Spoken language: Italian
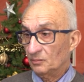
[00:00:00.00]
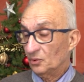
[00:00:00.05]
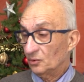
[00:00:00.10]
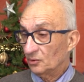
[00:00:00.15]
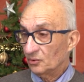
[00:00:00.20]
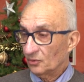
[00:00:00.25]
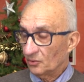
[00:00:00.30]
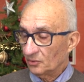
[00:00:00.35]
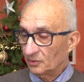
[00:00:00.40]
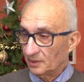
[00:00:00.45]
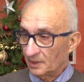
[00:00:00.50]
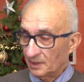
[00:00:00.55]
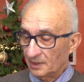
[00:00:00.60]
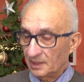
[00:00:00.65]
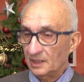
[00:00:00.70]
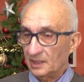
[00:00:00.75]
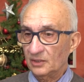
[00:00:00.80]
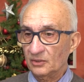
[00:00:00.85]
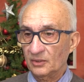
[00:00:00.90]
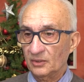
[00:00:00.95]
del mondo
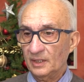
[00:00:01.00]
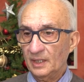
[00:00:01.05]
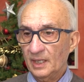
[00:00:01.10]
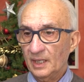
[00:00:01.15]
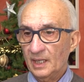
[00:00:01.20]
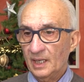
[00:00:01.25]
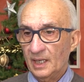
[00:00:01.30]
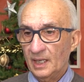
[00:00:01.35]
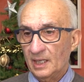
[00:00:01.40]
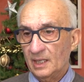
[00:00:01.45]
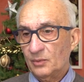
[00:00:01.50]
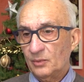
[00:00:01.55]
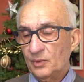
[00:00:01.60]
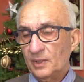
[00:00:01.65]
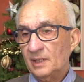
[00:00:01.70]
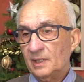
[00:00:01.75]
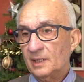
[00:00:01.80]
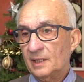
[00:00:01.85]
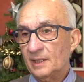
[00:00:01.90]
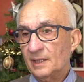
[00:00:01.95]
contadino e
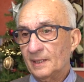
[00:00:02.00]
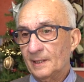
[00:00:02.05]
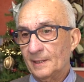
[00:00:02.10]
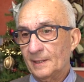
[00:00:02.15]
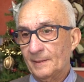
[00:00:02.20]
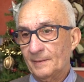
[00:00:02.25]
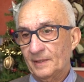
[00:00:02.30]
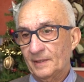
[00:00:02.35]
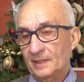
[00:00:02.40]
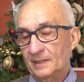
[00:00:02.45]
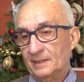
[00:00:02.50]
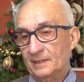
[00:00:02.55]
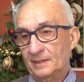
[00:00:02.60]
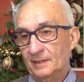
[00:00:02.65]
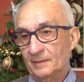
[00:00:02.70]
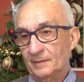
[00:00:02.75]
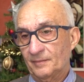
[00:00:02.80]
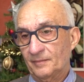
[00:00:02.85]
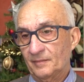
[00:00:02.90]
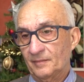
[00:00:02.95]
quindi
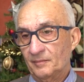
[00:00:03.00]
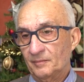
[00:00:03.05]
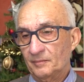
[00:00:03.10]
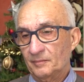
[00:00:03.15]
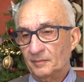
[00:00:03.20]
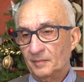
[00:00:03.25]
eh,